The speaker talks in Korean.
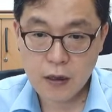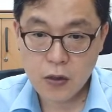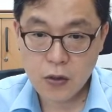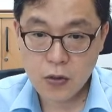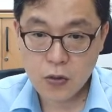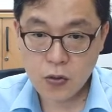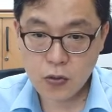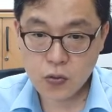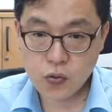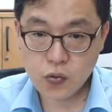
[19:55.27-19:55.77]

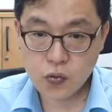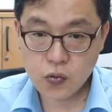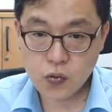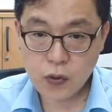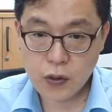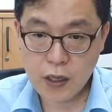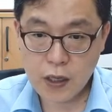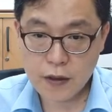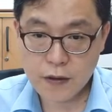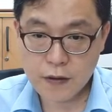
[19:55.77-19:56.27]
요
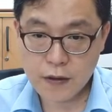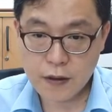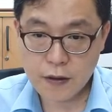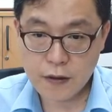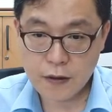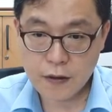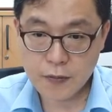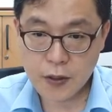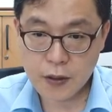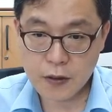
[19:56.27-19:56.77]
주대각선이
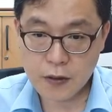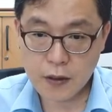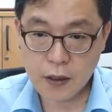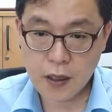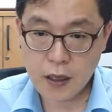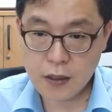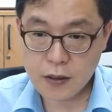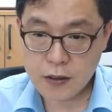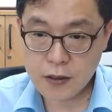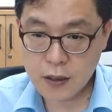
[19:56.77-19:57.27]
있으면
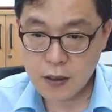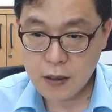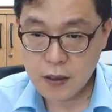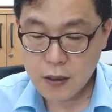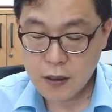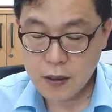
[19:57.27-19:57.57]
이게 이제